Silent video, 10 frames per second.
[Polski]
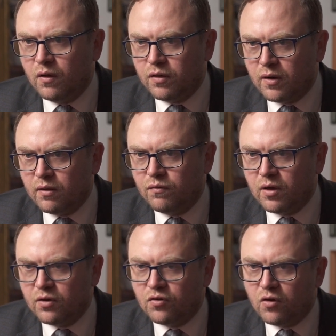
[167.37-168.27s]
o coraz
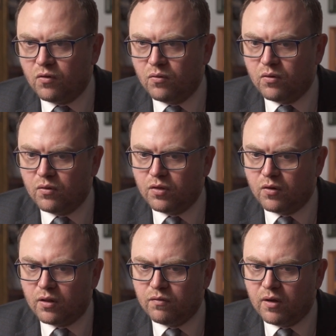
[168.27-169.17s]
większą, o
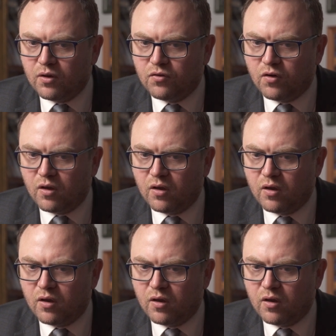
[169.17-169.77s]
coraz większą e,